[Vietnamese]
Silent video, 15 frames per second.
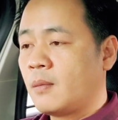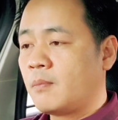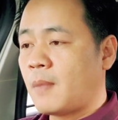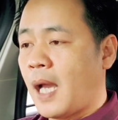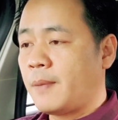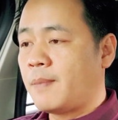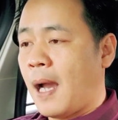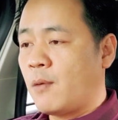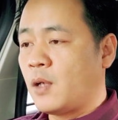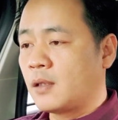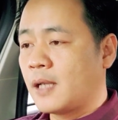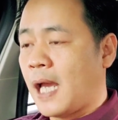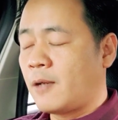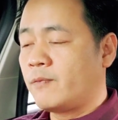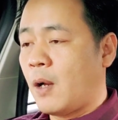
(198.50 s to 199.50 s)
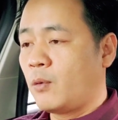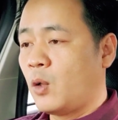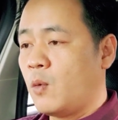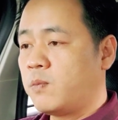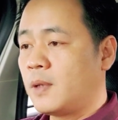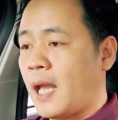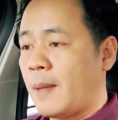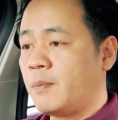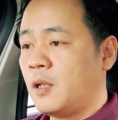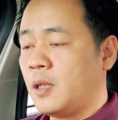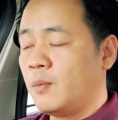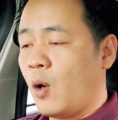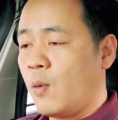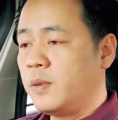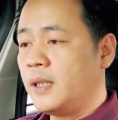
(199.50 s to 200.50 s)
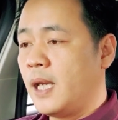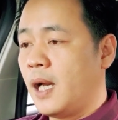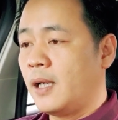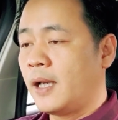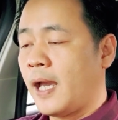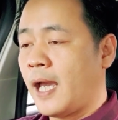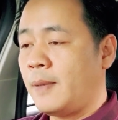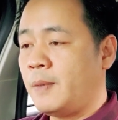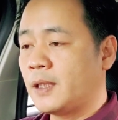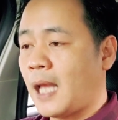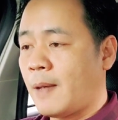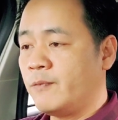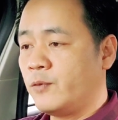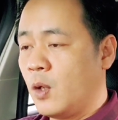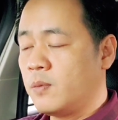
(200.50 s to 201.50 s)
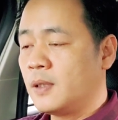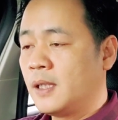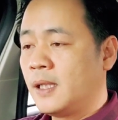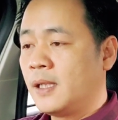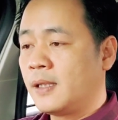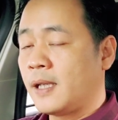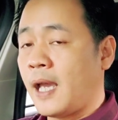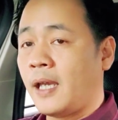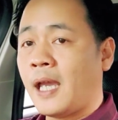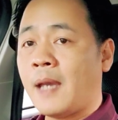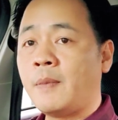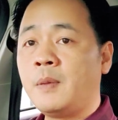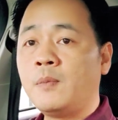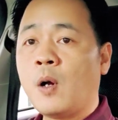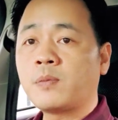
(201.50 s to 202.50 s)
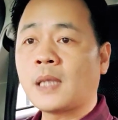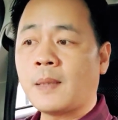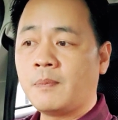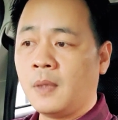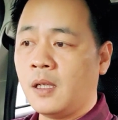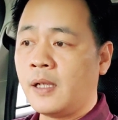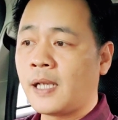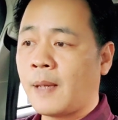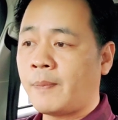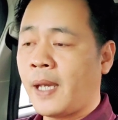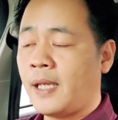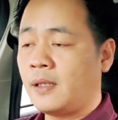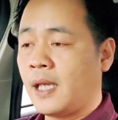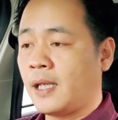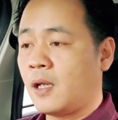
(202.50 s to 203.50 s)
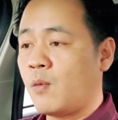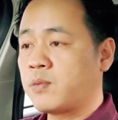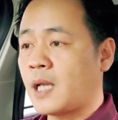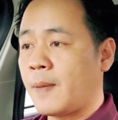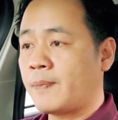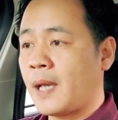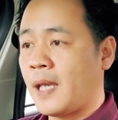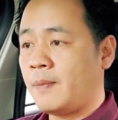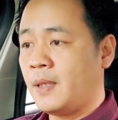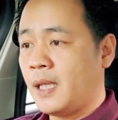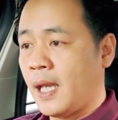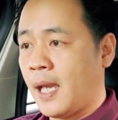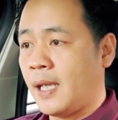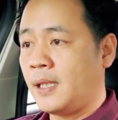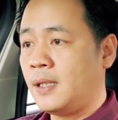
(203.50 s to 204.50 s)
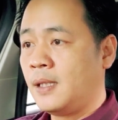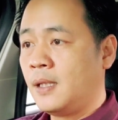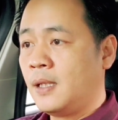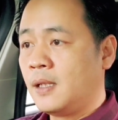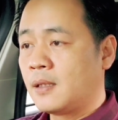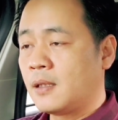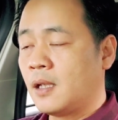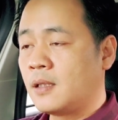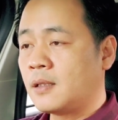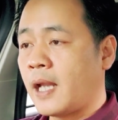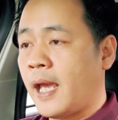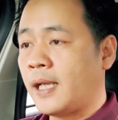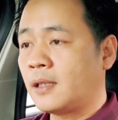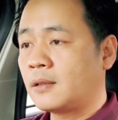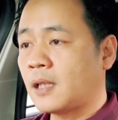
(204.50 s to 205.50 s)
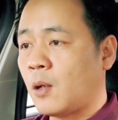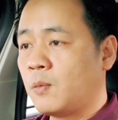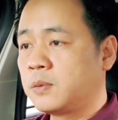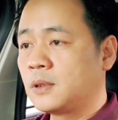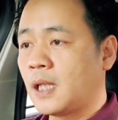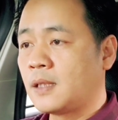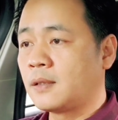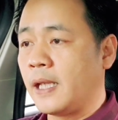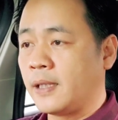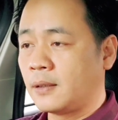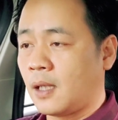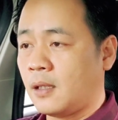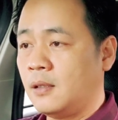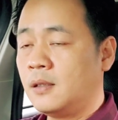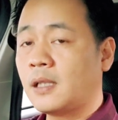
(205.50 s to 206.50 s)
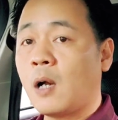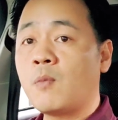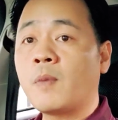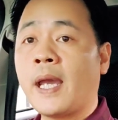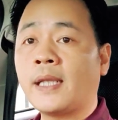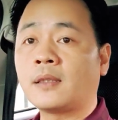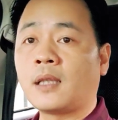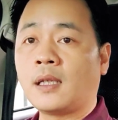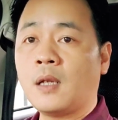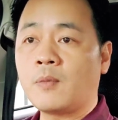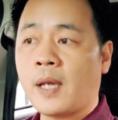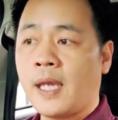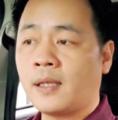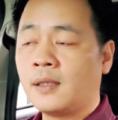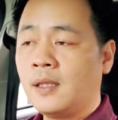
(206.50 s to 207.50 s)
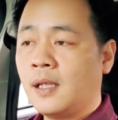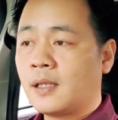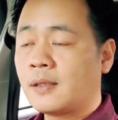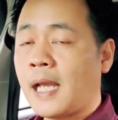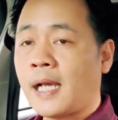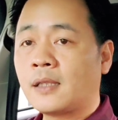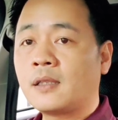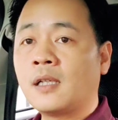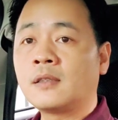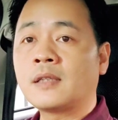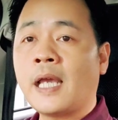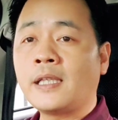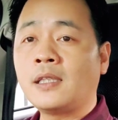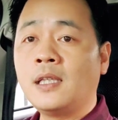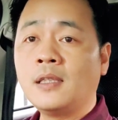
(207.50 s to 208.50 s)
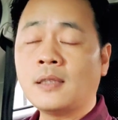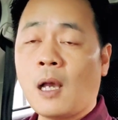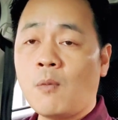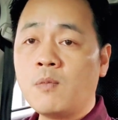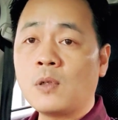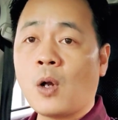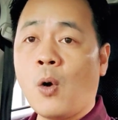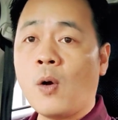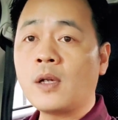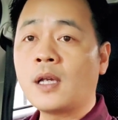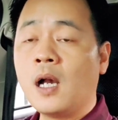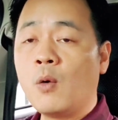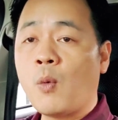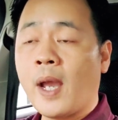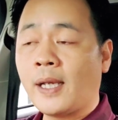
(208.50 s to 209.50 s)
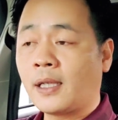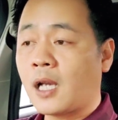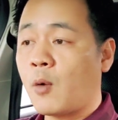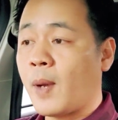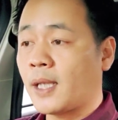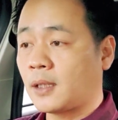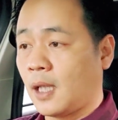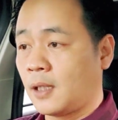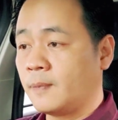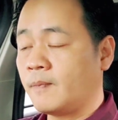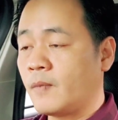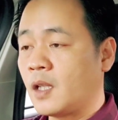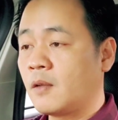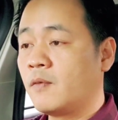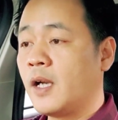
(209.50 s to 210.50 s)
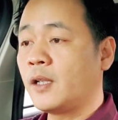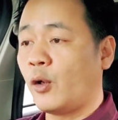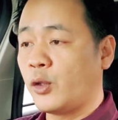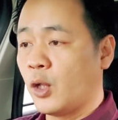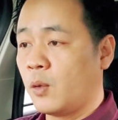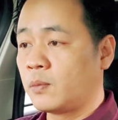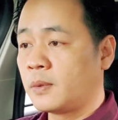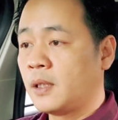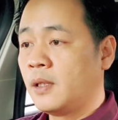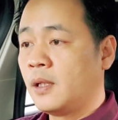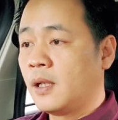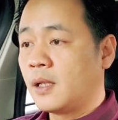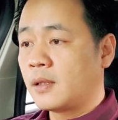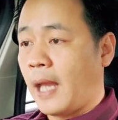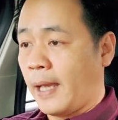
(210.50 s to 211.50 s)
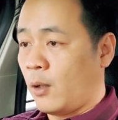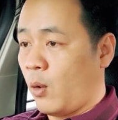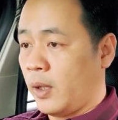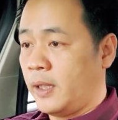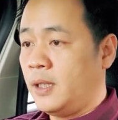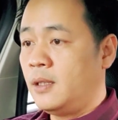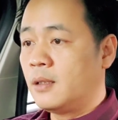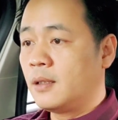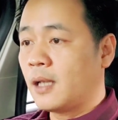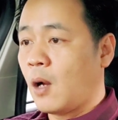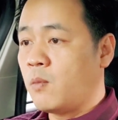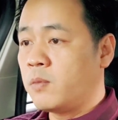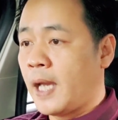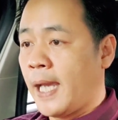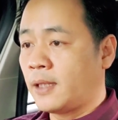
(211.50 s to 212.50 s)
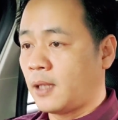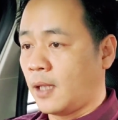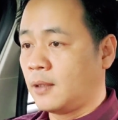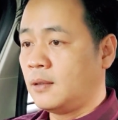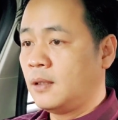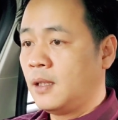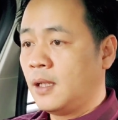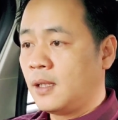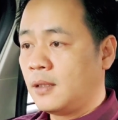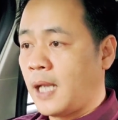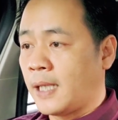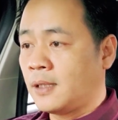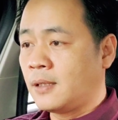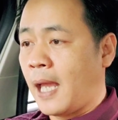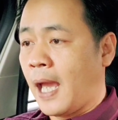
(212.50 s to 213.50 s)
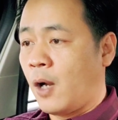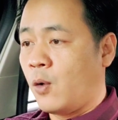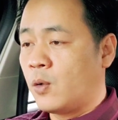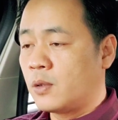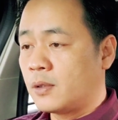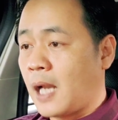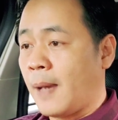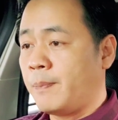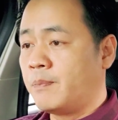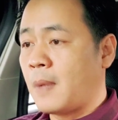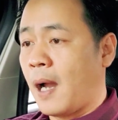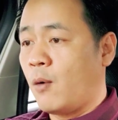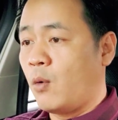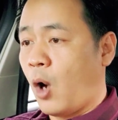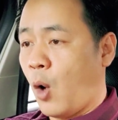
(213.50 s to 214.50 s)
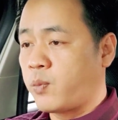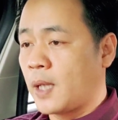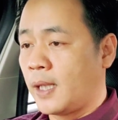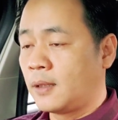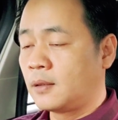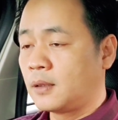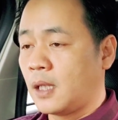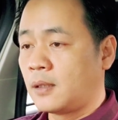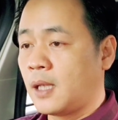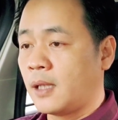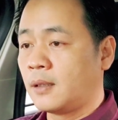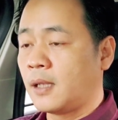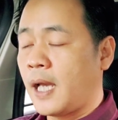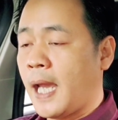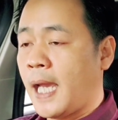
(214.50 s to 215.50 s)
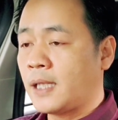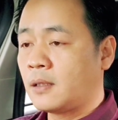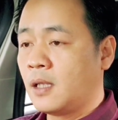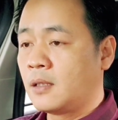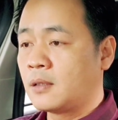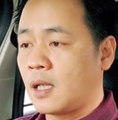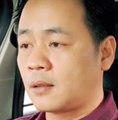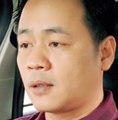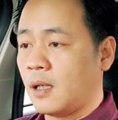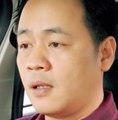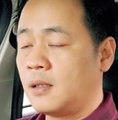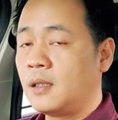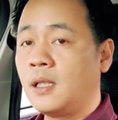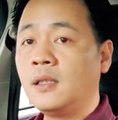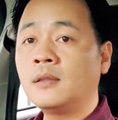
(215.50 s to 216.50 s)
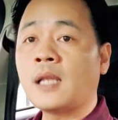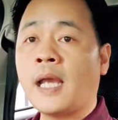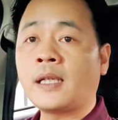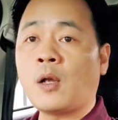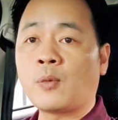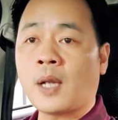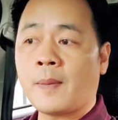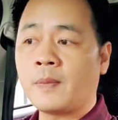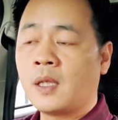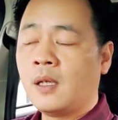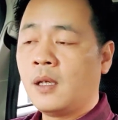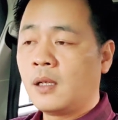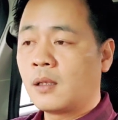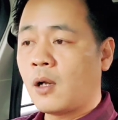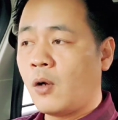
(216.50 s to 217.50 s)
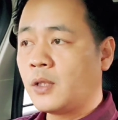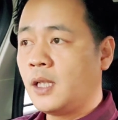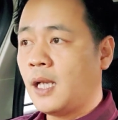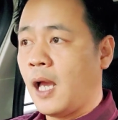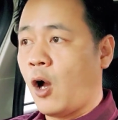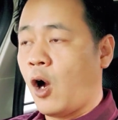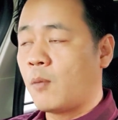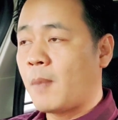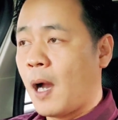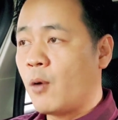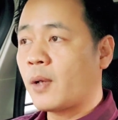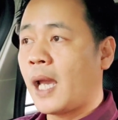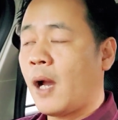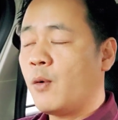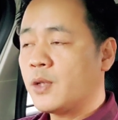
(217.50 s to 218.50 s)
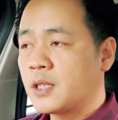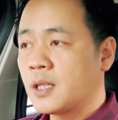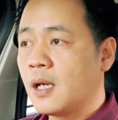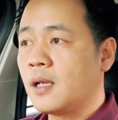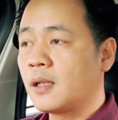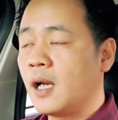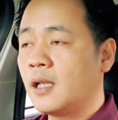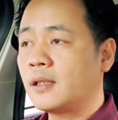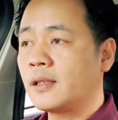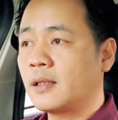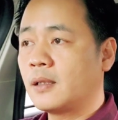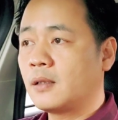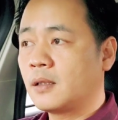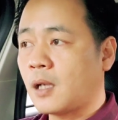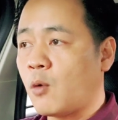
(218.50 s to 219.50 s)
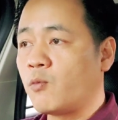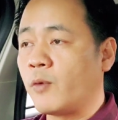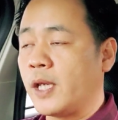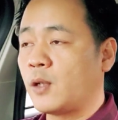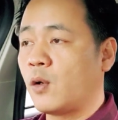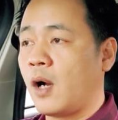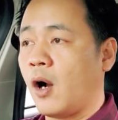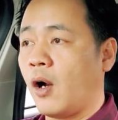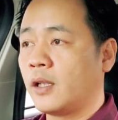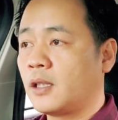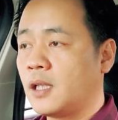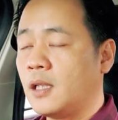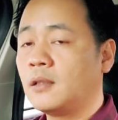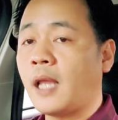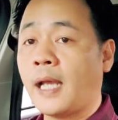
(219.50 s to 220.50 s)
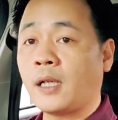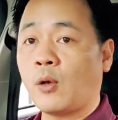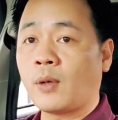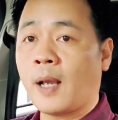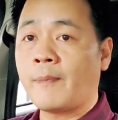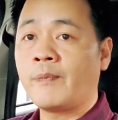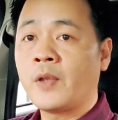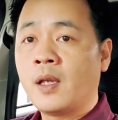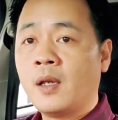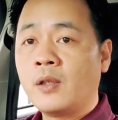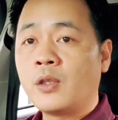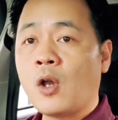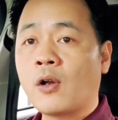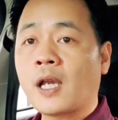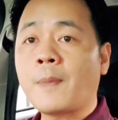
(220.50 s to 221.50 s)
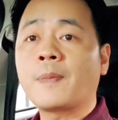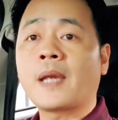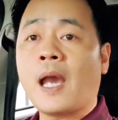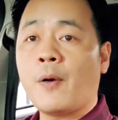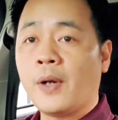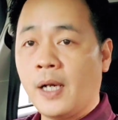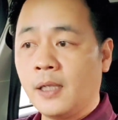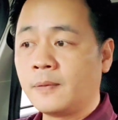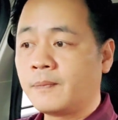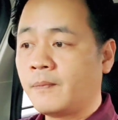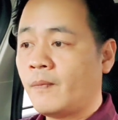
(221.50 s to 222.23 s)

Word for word: Bài báo được đăng vào lúc là 14 giờ 28 phút ngày 21 tháng 10 năm 2022 trên trang thông tin điện tử Công an tỉnh Long An, đăng trên trang chính thống của cơ quan Công an tỉnh với nội dung: Đảng ủy Công an tỉnh lãnh đạo đảm bảo ổn định tình hình an ninh trật tự 9 tháng đầu năm, coi như là họ báo cáo sơ kết công việc của họ 9 tháng đầu năm cho cấp cao hơn.